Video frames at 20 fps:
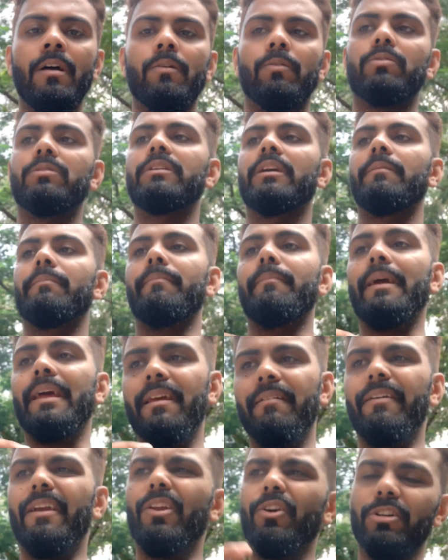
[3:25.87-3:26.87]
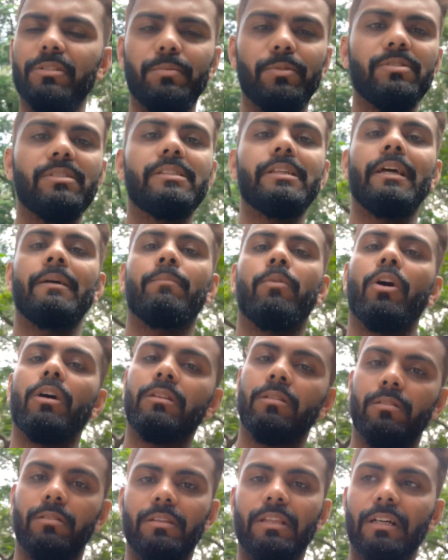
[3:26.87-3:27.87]
उनकी मेरी वीडियोस भी उनसे
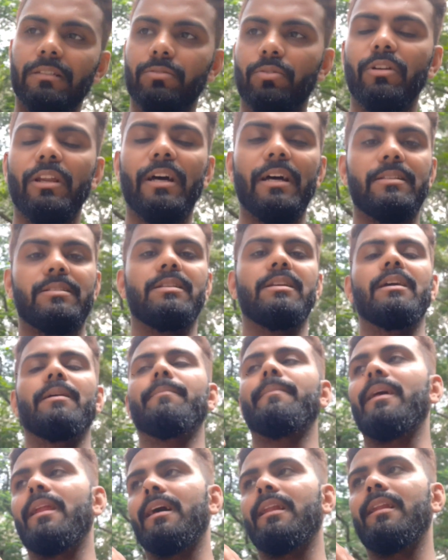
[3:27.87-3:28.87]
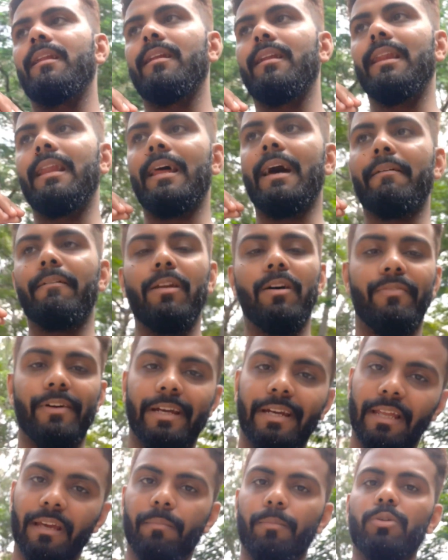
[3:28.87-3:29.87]
बहुत दस गुना अच्छी है मेरा लेवल ऑफ
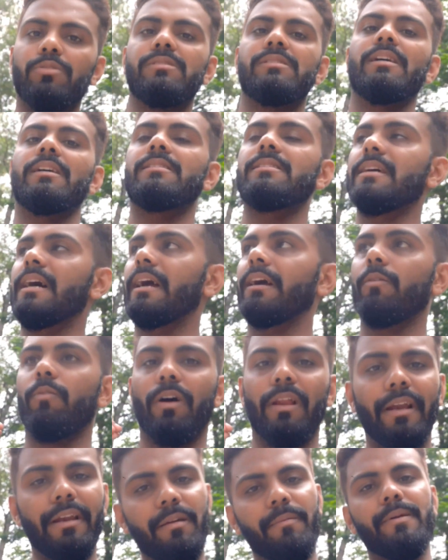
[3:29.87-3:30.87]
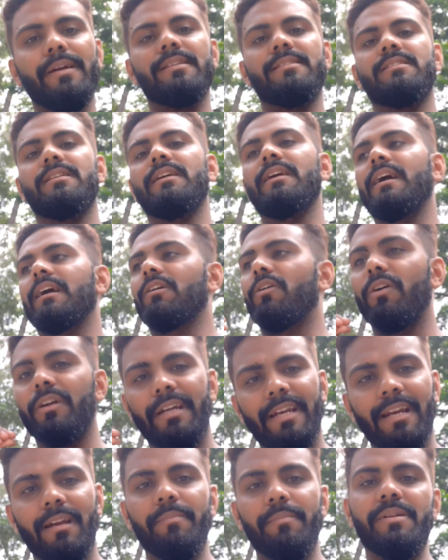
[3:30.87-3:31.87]
एडिटिंग भी उनसे अच्छा है क्वालिटी भी अच्छी है
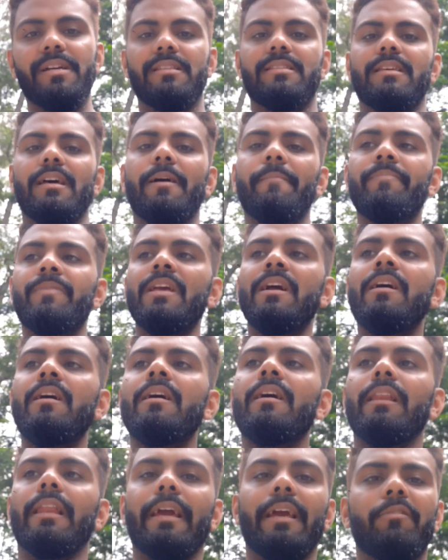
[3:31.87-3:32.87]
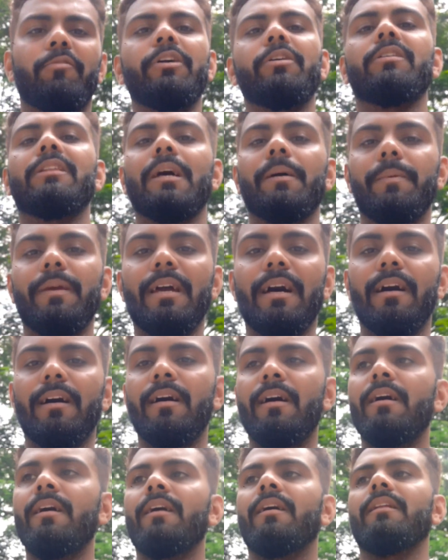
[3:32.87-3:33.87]
कंटेंट भी अच्छा है लेकिन वही होता है भैया
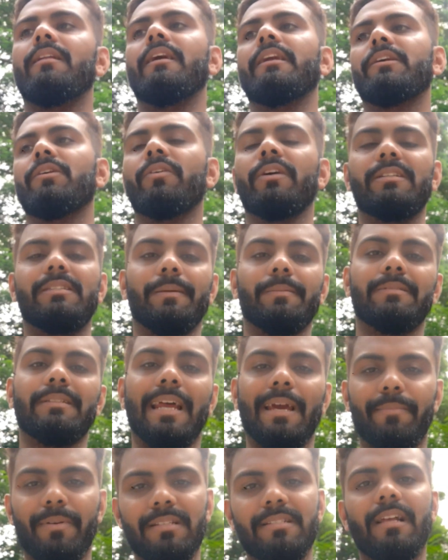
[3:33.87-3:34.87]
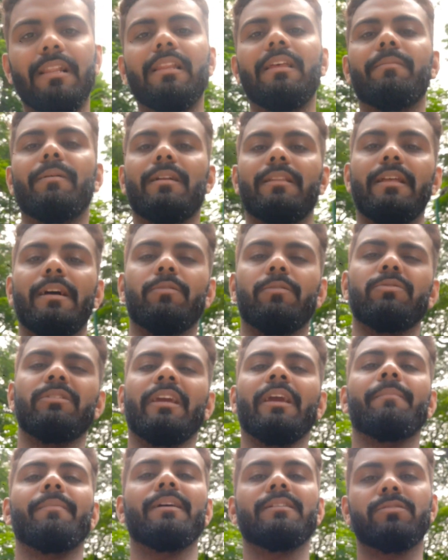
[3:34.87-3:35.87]
लड़कियों के सब्सक्राइबर जल्दी बढ़ते हैं
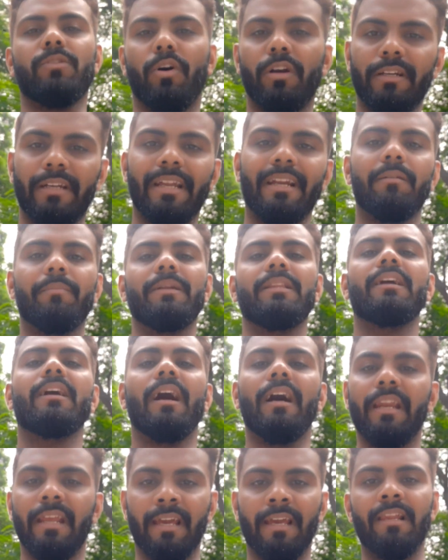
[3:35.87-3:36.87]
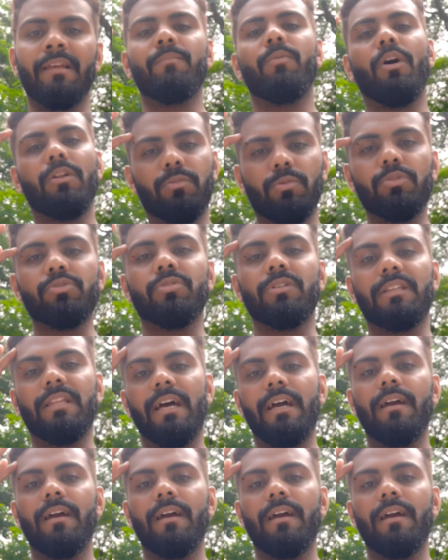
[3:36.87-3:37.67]
उनके पास कंटेंट में दिखाने के लिए बहुत कुछ होता